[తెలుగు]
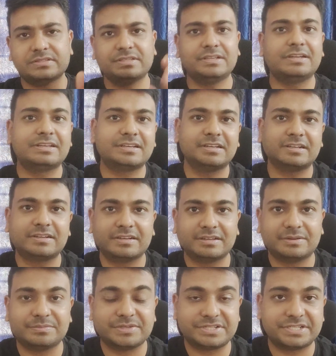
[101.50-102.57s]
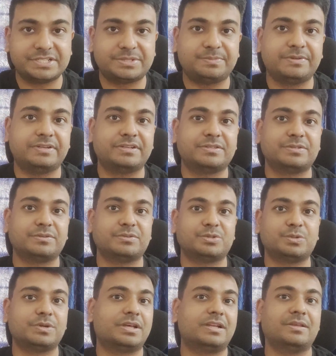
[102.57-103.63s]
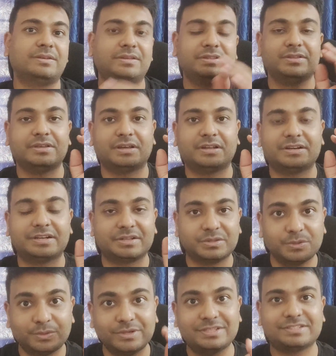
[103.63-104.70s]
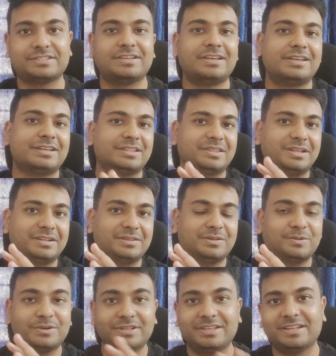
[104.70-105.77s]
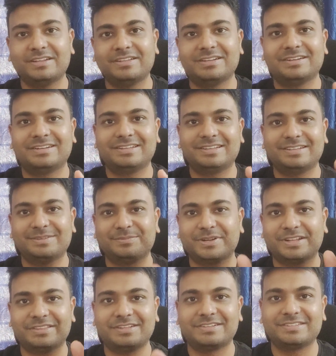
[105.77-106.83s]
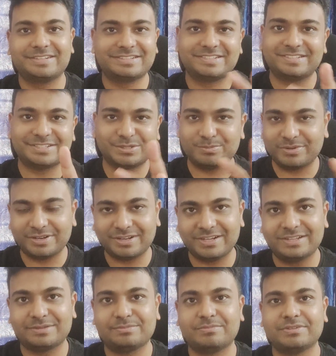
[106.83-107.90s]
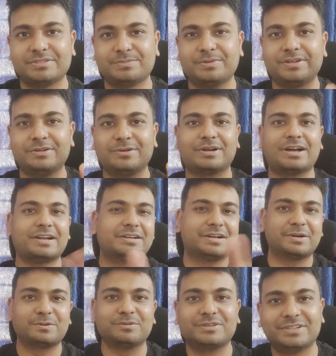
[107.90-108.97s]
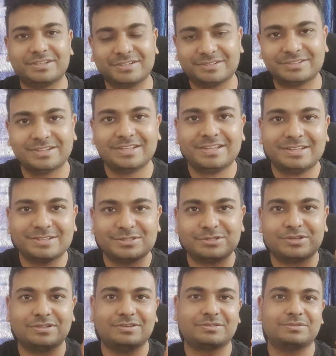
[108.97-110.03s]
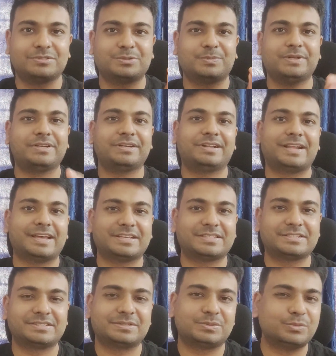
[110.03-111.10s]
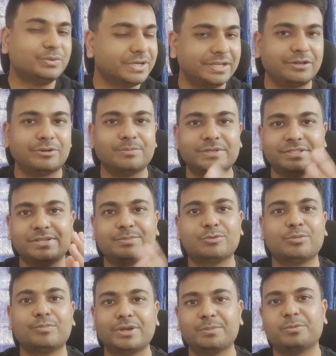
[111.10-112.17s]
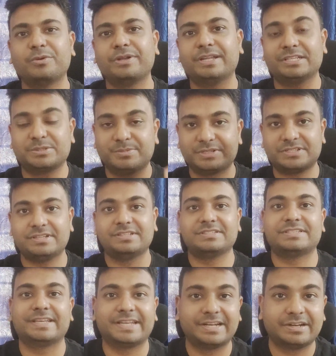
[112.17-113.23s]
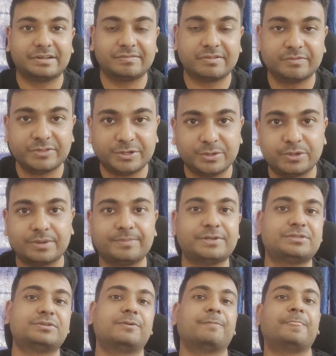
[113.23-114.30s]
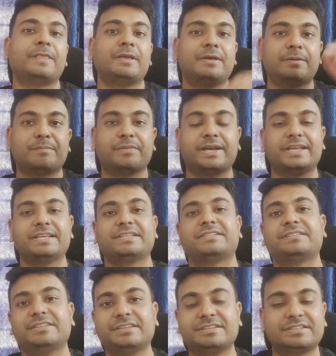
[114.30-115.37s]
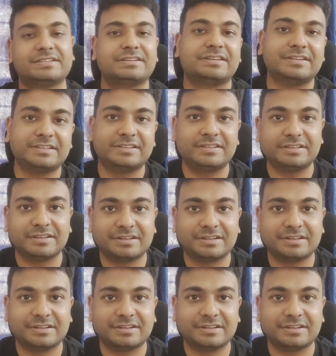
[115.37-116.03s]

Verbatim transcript: శ్రీలంకన్ మిస్టరీ స్పిన్నర్ సో చూడాలి అండర్ ధోని దెన్ ధోని ఏంటంటే మనందరు తెలిసిందే స్పిన్ అంటే స్పిన్ ఒక ఆట ఆడుకుంటారు సో స్పిన్ ట్రాక్స్ ఉంటాయి ఆబ్వియస్లీ ముంబై పూణే ఎస్పెషలీ ఇన్ సెకండ్ హాఫ్ ఆఫ్ ది టోర్నమెంట్ సో మహేష్ దీక్షణ్ అని